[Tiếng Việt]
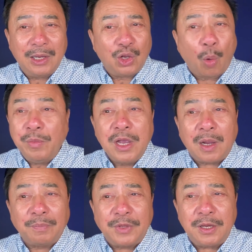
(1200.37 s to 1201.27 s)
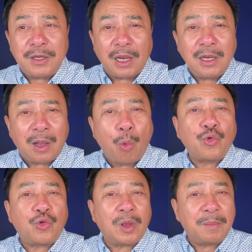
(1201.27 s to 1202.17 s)
cũng như không thích những
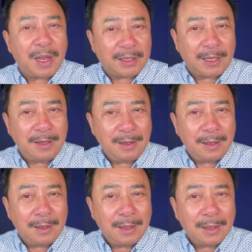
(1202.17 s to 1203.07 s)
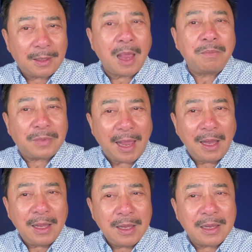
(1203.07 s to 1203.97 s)
câu chuyện mê tín, thêm thắt
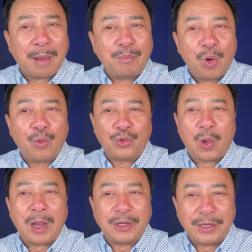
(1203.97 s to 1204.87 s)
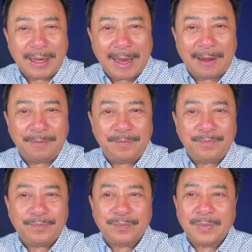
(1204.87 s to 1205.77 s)
nhằm hù dọa người nghe.
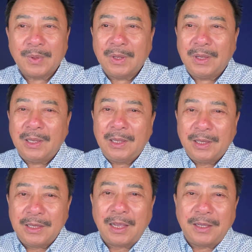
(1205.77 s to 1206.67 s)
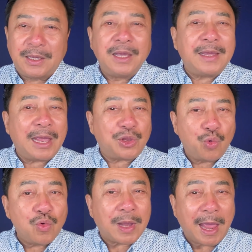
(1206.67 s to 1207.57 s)
nhưng khi nghe
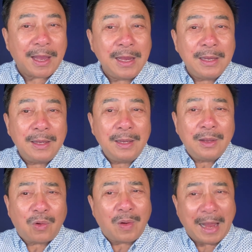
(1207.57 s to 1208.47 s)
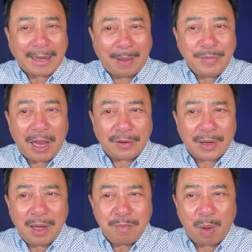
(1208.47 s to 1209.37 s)
chú kể, con lại cảm nhận được
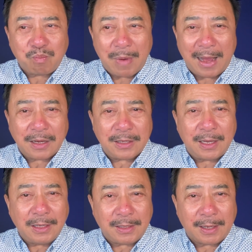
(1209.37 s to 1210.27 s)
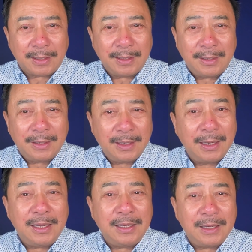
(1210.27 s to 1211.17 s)
cái mộc mạc chân thật,
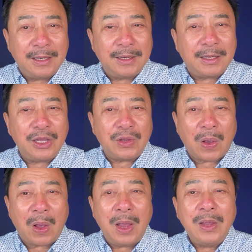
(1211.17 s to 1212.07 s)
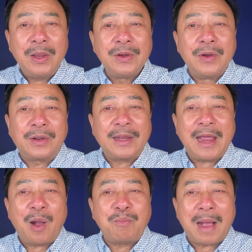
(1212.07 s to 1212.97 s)
y như khi nhỏ được nghe
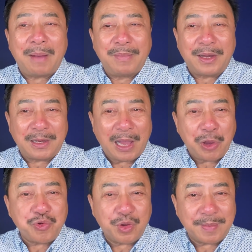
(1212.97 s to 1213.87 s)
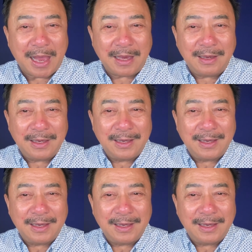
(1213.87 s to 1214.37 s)
ông bà mình kể chuyện vậy.